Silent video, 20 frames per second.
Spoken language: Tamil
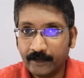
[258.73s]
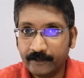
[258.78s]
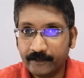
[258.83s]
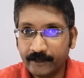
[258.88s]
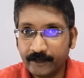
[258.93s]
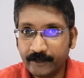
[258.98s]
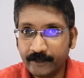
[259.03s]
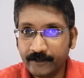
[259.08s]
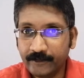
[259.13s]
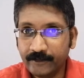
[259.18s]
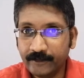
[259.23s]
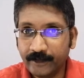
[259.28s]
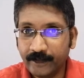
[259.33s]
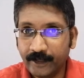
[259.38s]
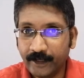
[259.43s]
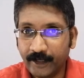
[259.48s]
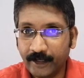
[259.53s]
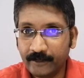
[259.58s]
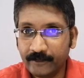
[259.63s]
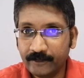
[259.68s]
எஸ்தரிஸ்
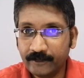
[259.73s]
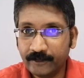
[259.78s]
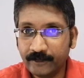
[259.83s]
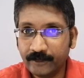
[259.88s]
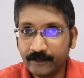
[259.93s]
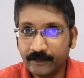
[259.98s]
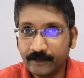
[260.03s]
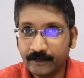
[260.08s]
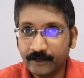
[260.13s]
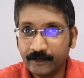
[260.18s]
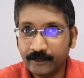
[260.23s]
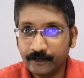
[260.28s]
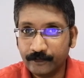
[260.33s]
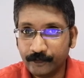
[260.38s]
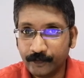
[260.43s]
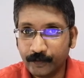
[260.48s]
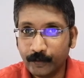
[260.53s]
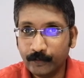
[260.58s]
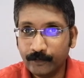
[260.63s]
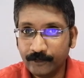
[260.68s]
ஹெக்ஸ்
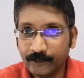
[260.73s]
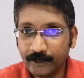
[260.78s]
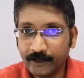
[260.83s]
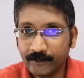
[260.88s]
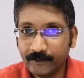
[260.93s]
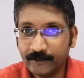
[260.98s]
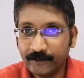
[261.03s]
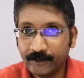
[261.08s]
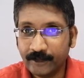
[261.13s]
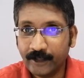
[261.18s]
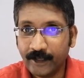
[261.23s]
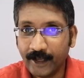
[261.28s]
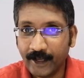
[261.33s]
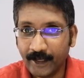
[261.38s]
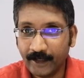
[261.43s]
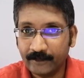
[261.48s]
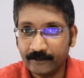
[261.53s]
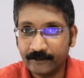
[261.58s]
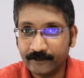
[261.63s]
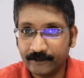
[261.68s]
ஜீரோ சிக்ஸ்
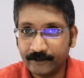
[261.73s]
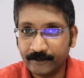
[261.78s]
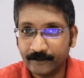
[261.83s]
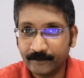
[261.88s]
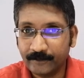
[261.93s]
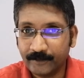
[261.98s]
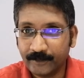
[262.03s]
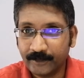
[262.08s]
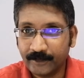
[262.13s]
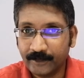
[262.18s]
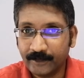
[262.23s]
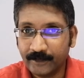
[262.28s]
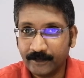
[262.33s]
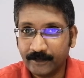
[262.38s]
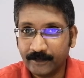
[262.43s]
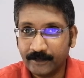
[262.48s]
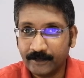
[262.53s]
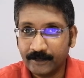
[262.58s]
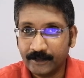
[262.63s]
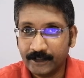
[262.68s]
ஹெக்ஸ்
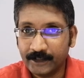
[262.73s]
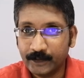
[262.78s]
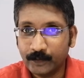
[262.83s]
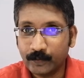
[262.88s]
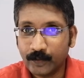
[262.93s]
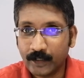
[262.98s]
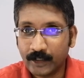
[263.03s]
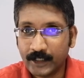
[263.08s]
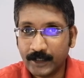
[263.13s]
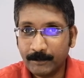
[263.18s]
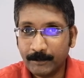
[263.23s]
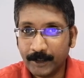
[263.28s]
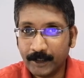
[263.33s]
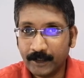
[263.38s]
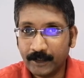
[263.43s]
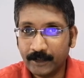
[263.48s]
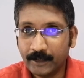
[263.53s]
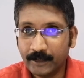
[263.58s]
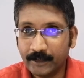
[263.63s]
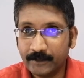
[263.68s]
இதை உங்கள்
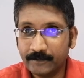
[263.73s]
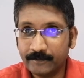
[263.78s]
கீபேடில்